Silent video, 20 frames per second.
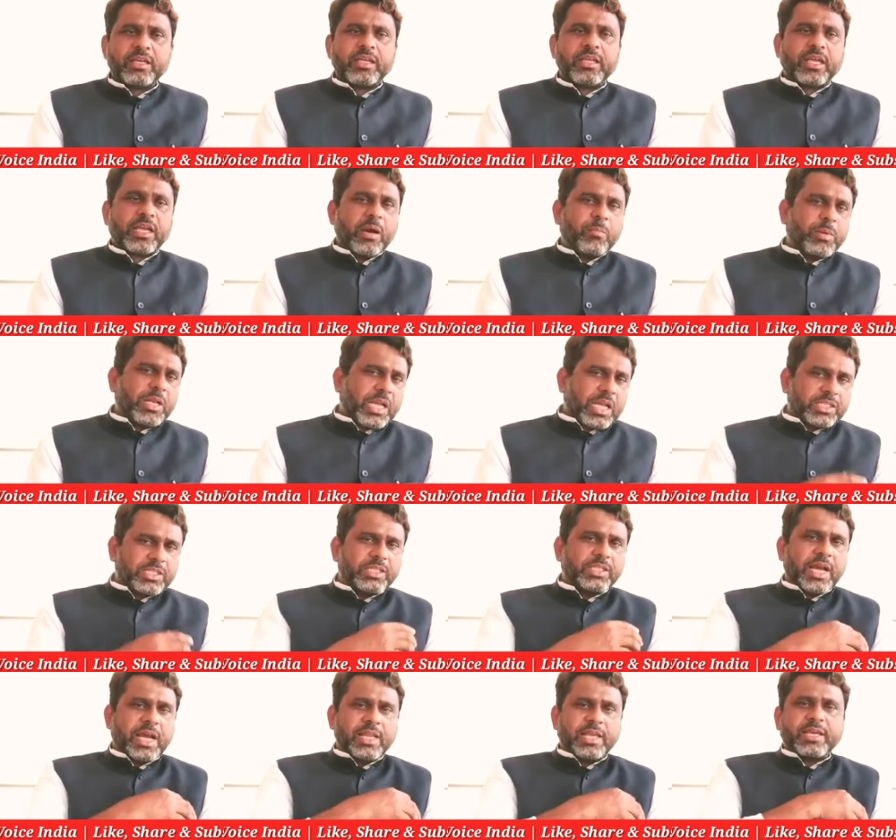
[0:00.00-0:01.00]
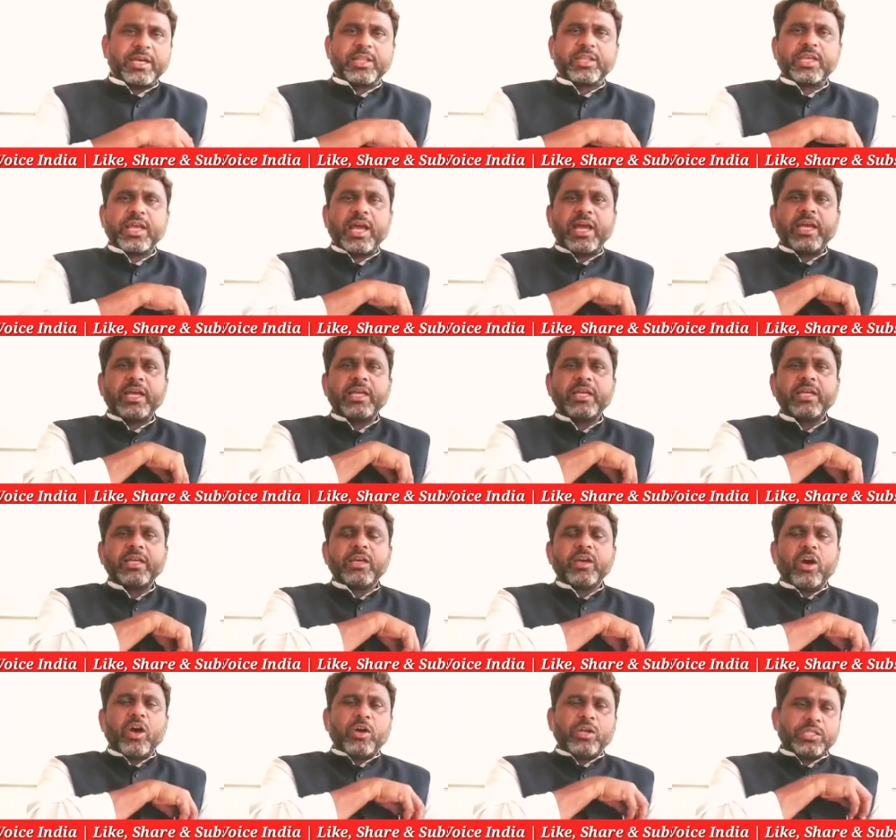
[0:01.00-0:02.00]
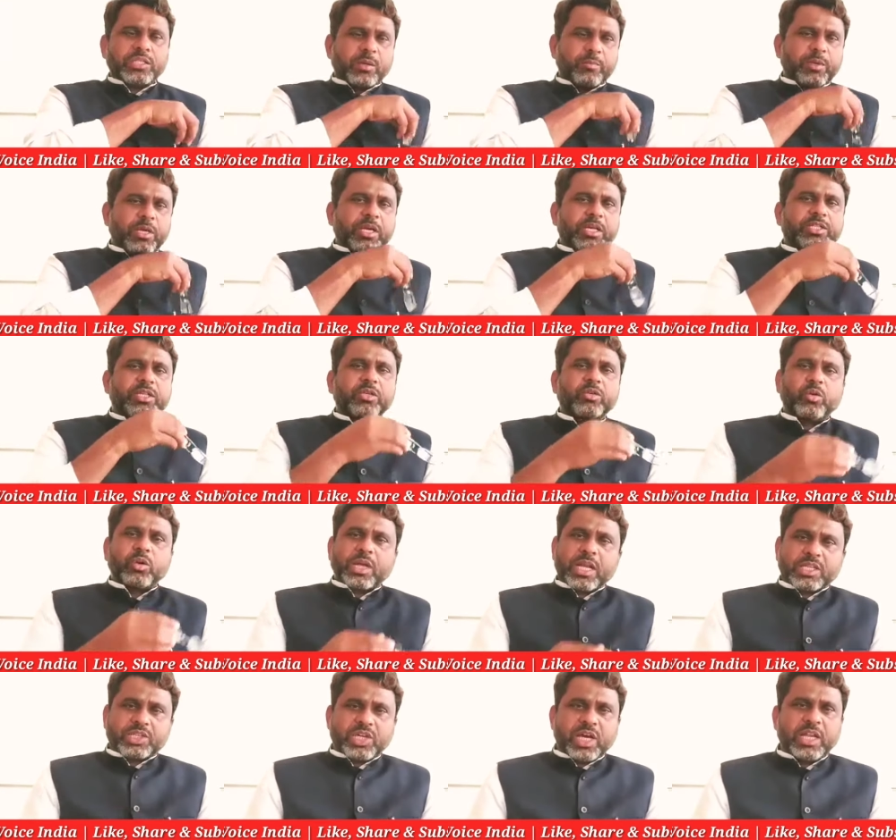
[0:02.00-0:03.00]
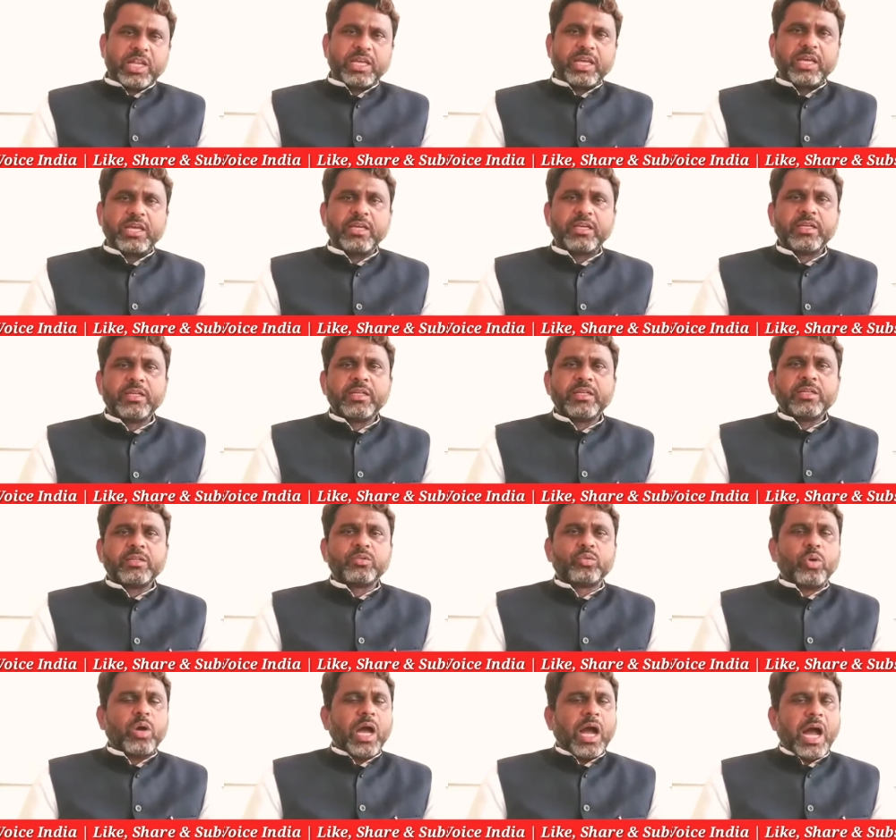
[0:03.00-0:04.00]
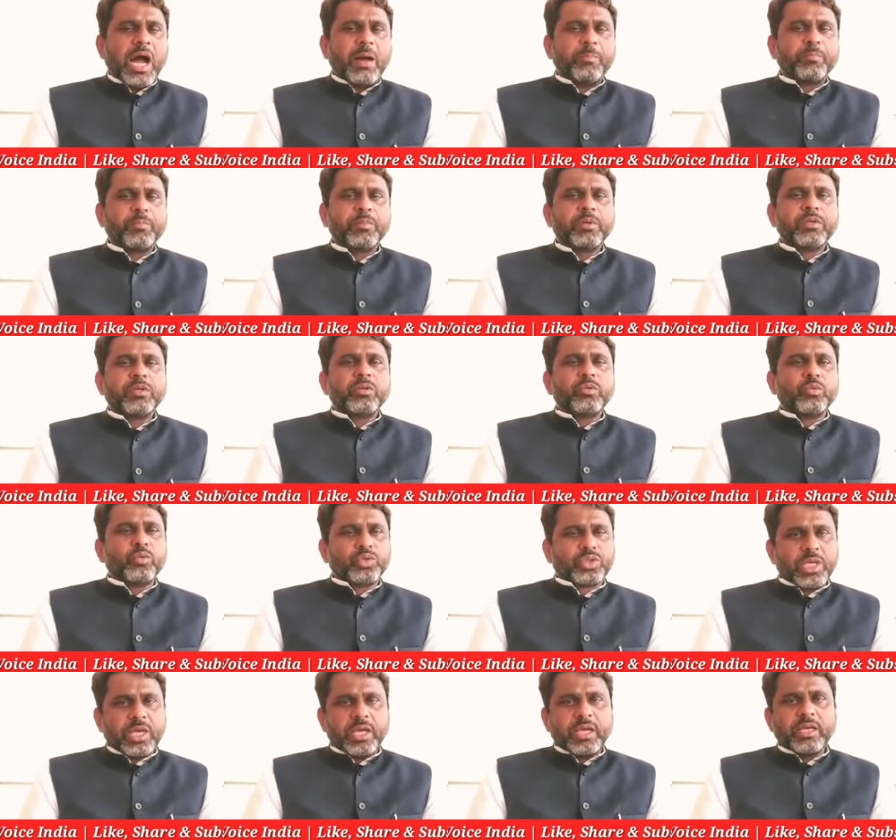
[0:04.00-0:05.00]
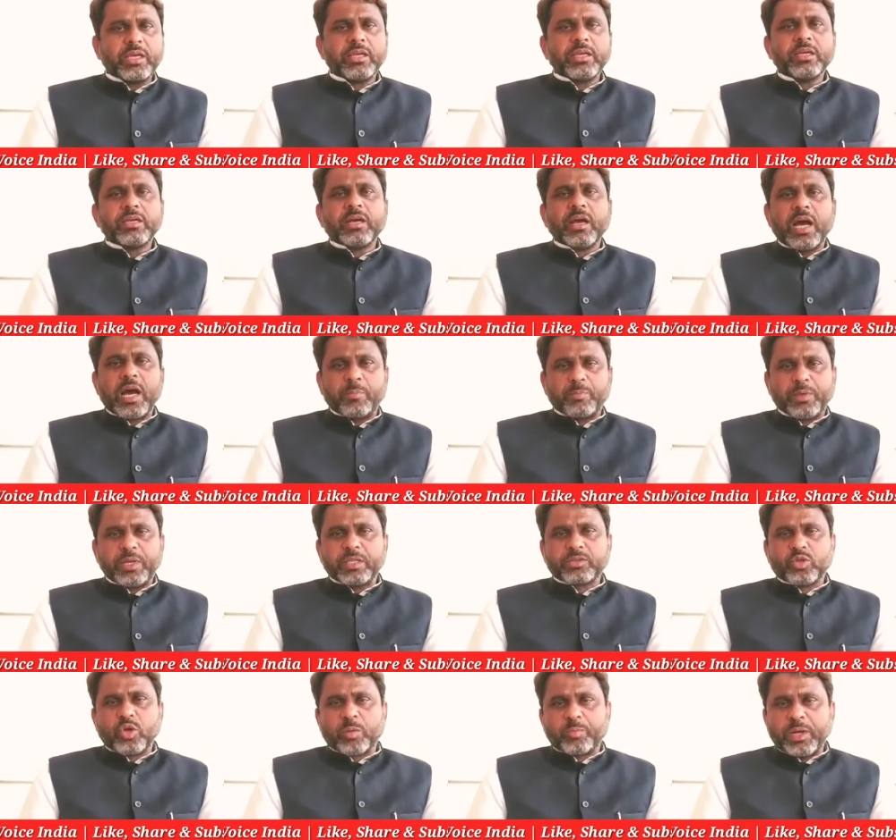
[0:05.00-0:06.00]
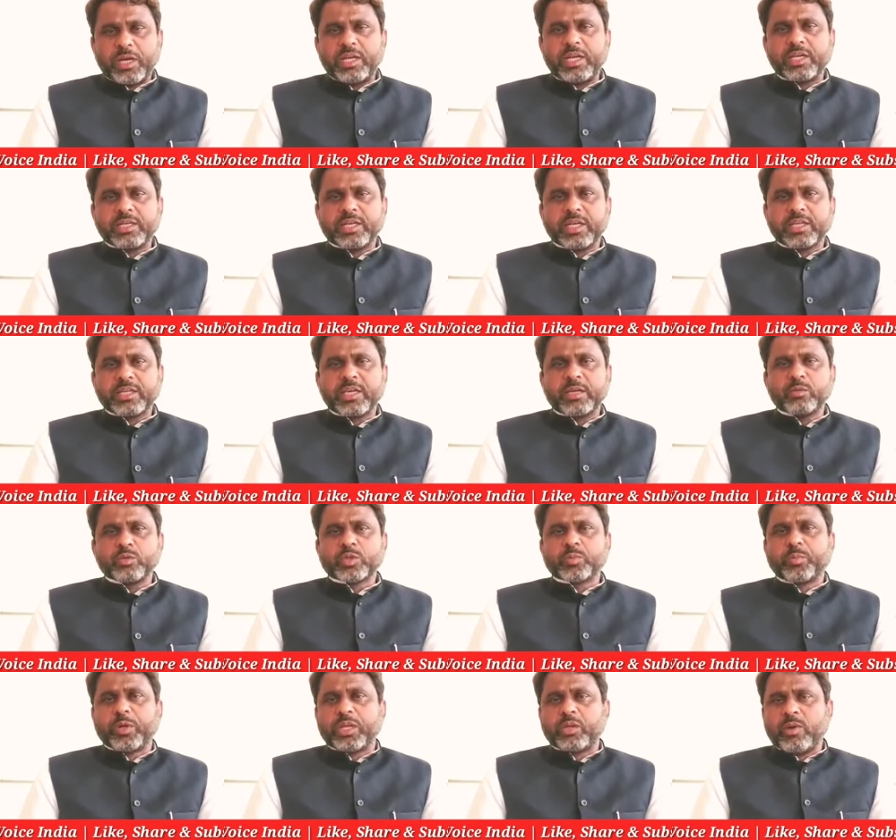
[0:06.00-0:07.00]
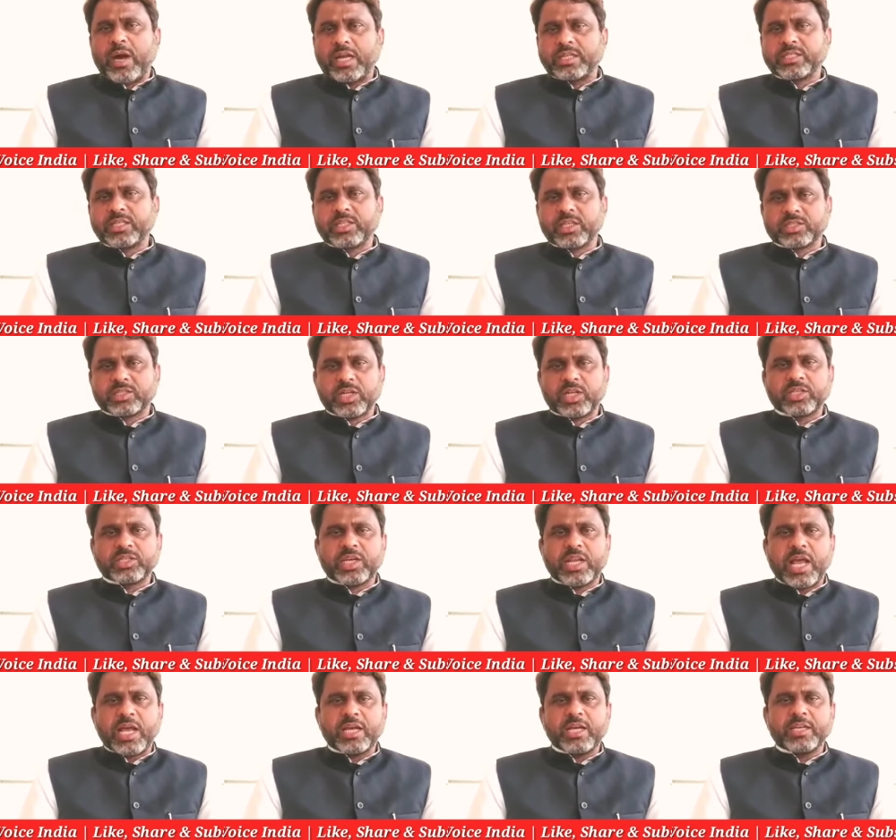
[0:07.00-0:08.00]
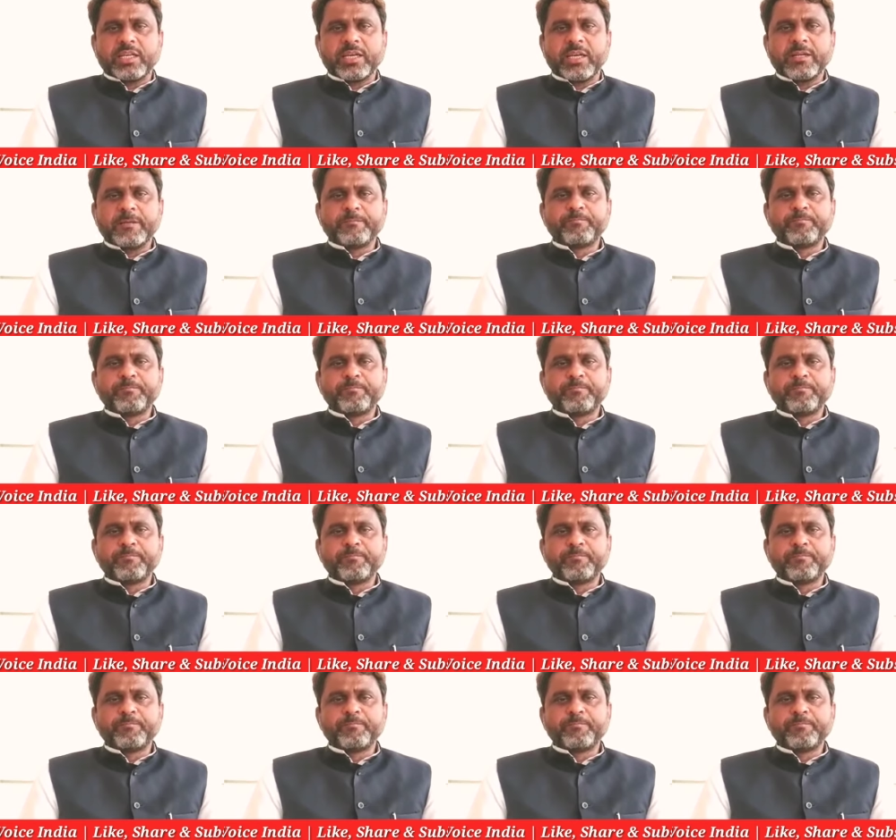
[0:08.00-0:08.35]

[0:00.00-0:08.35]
एक एप्लीकेशन जारी कर दिया है और इस एप्लीकेशन को अगर अच्छा लगे तो आप उसे अपने तौर पर लिख करके उस परिवार से दस्तखत करा करके